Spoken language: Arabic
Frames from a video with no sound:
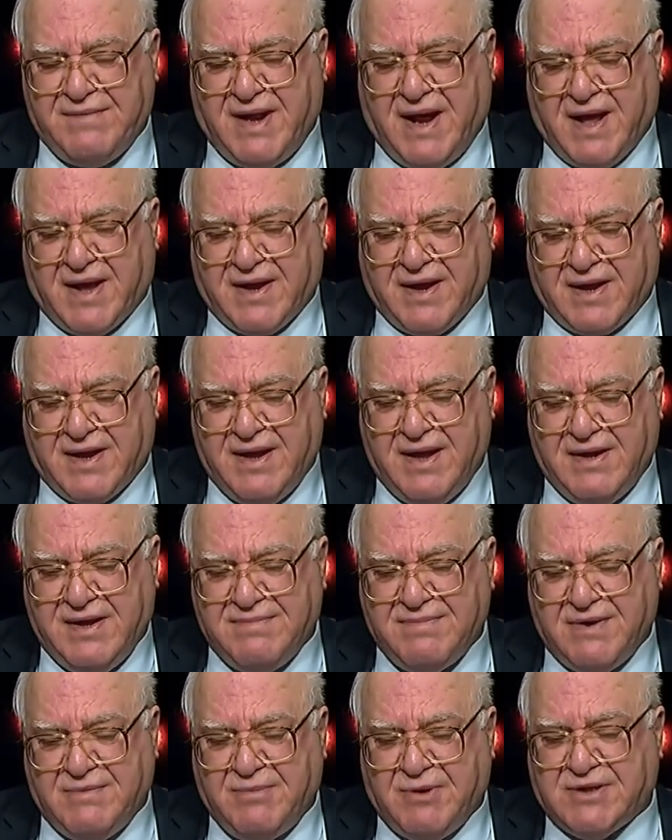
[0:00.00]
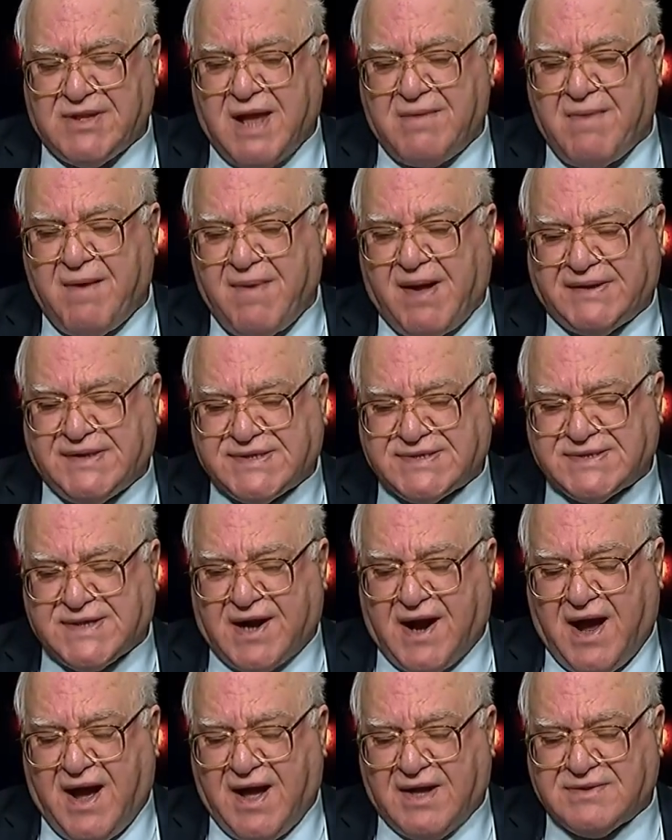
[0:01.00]
بالحقيقه للبلدان ما بعد
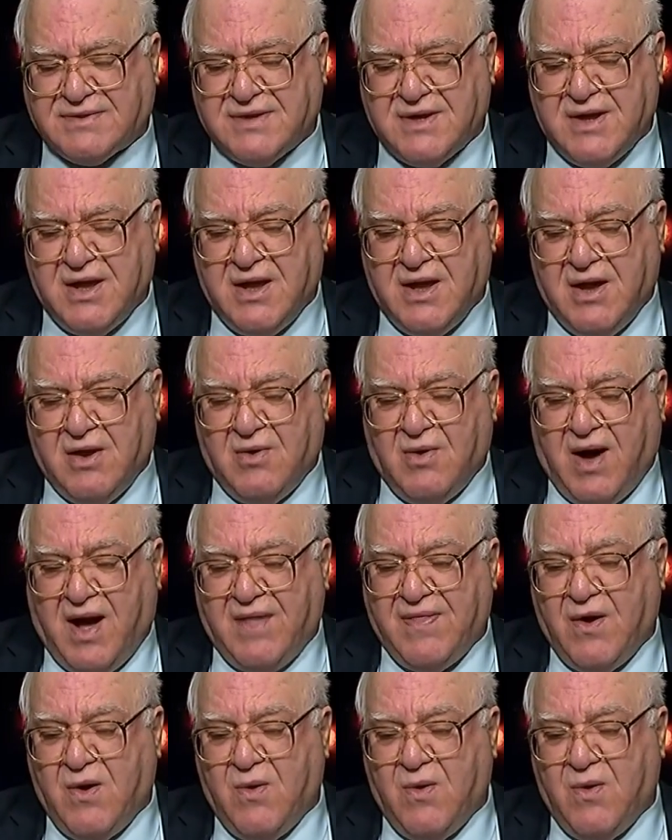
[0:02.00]
الصراعات م. وهذا